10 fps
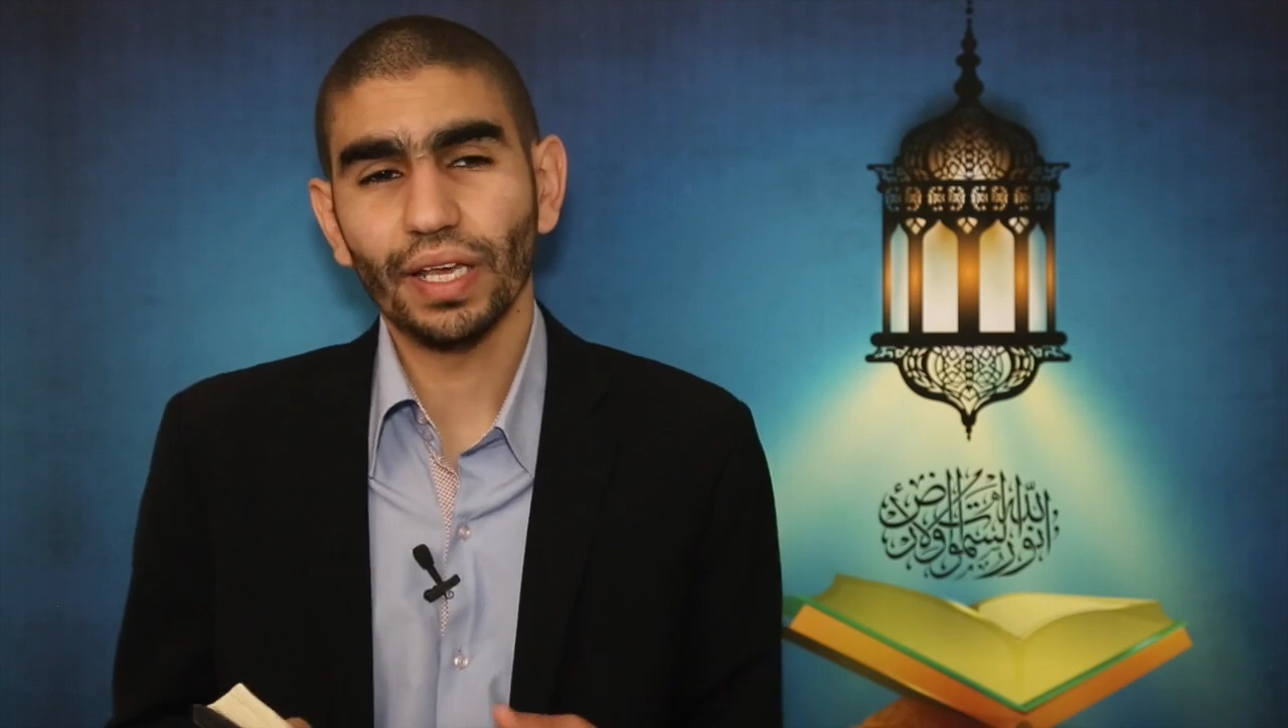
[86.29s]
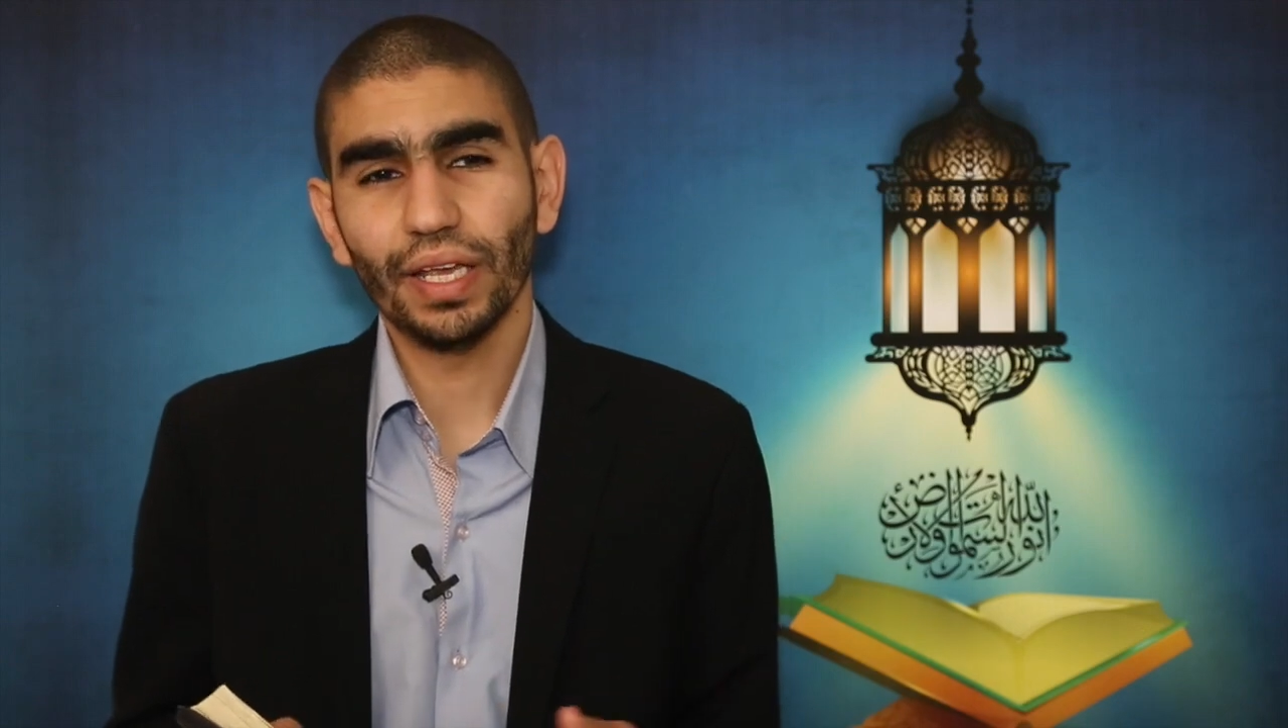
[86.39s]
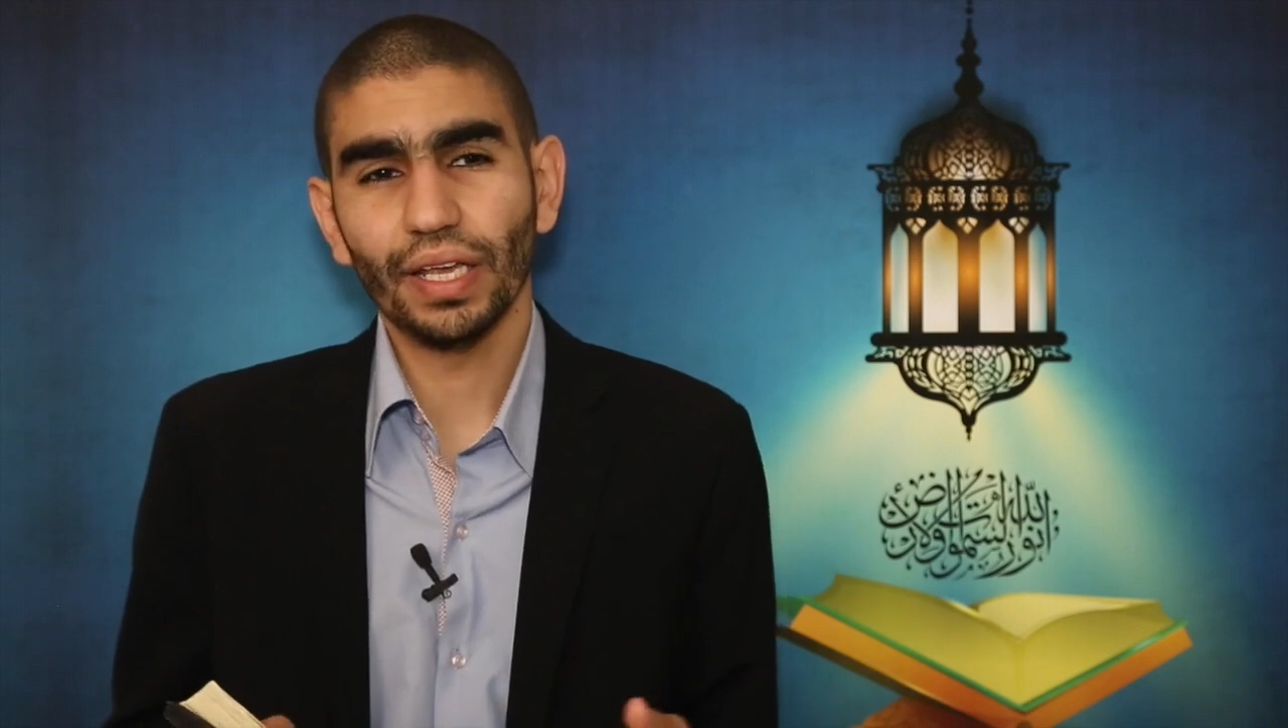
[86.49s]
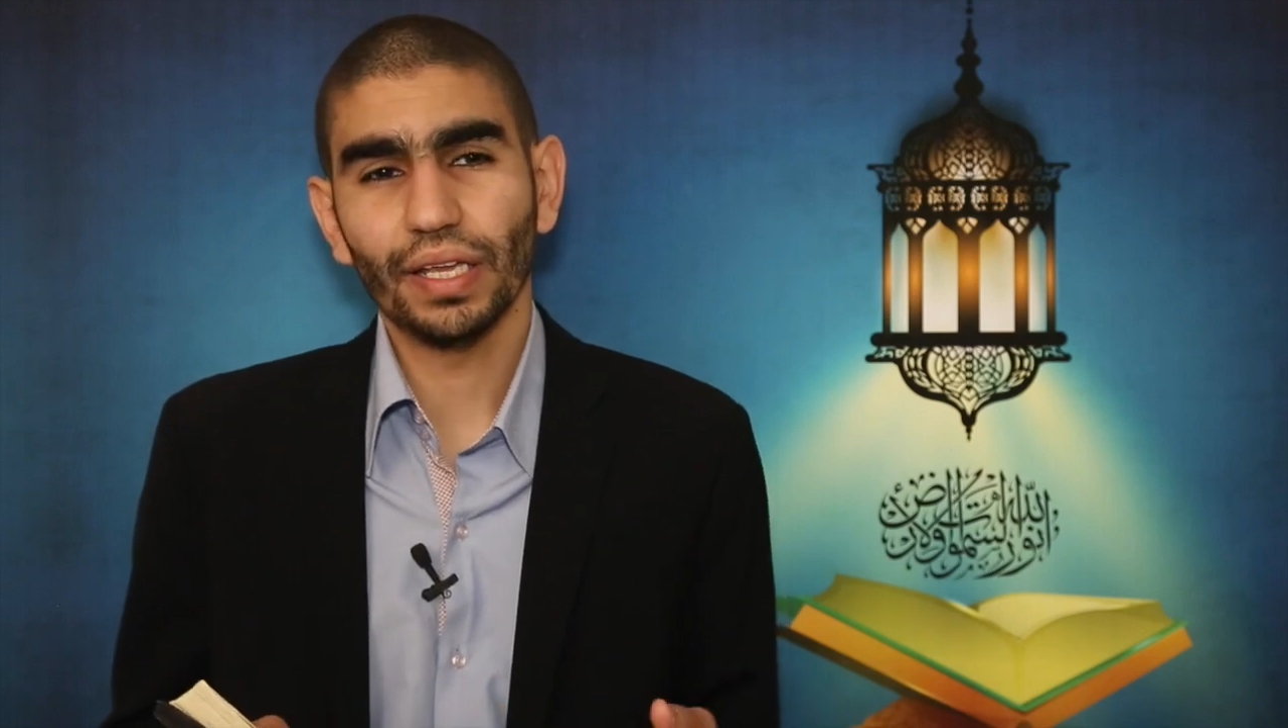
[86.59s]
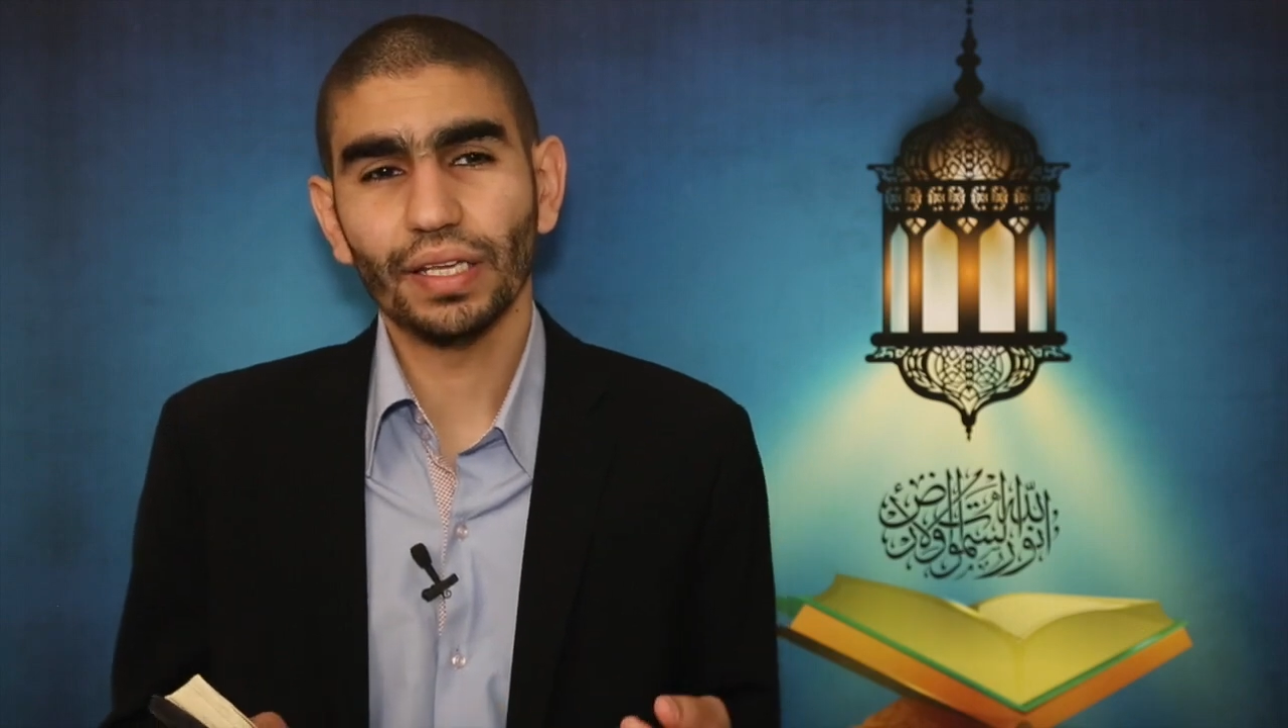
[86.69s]

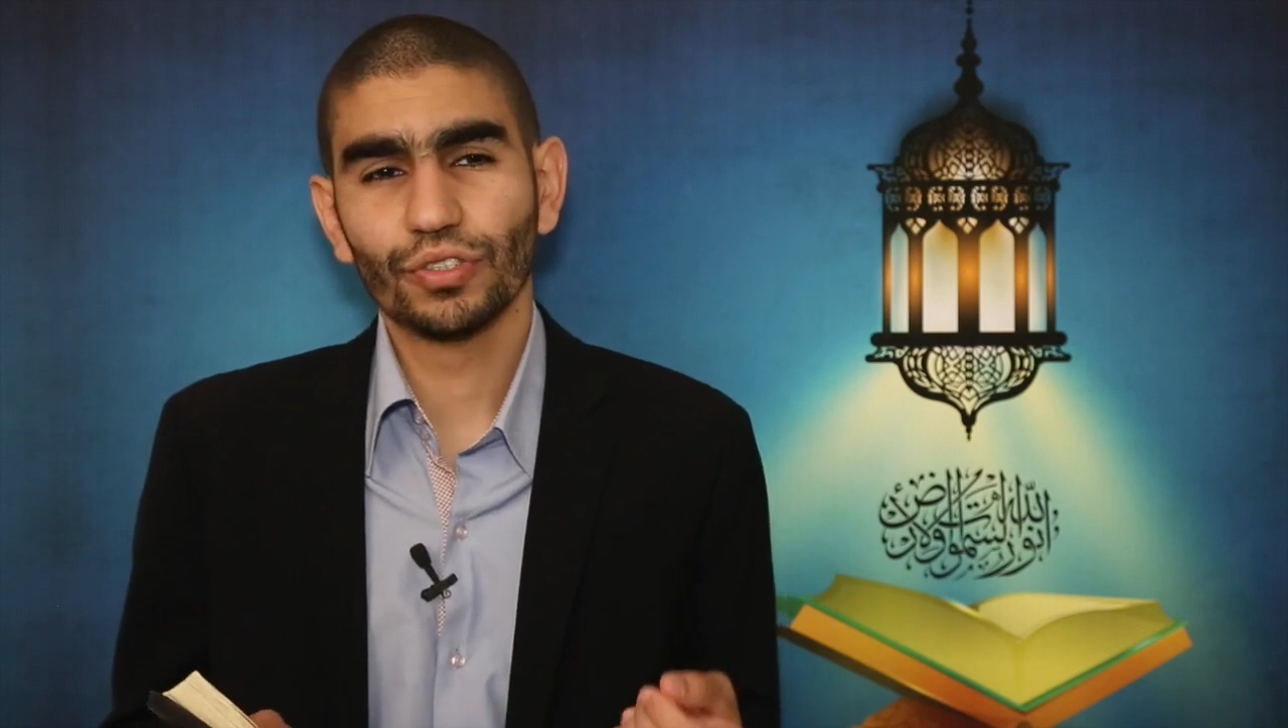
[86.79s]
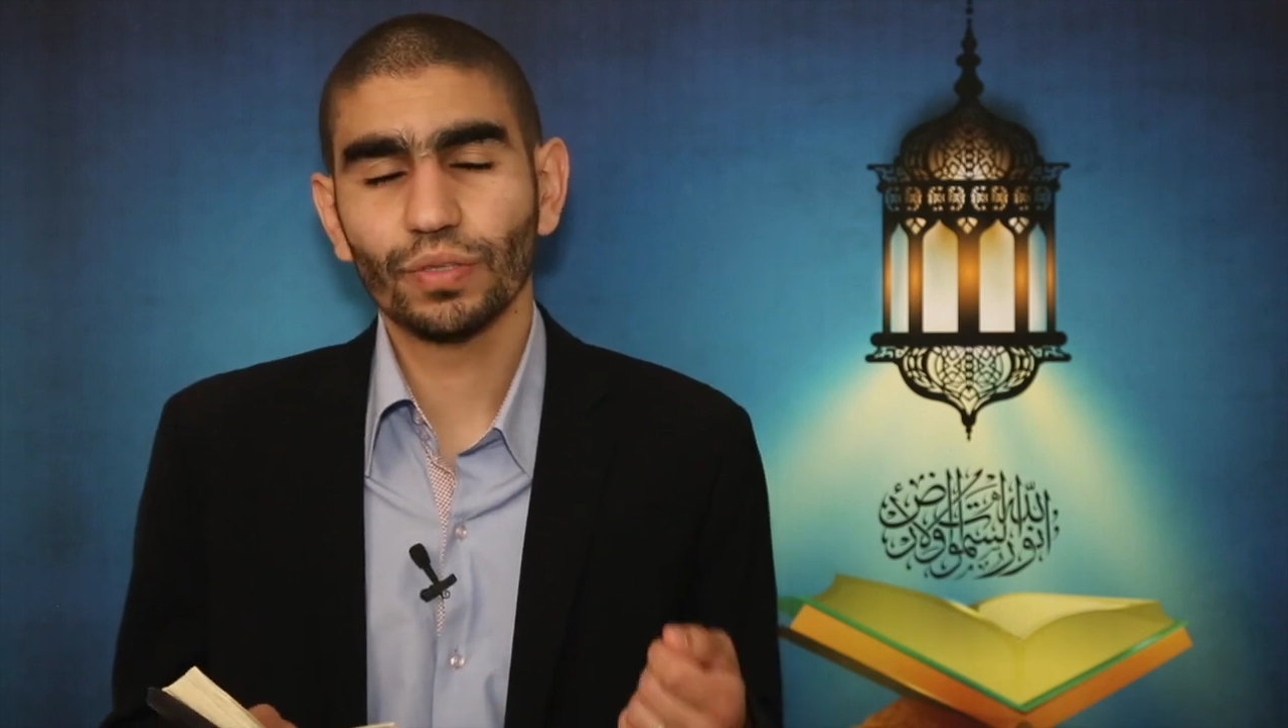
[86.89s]
Et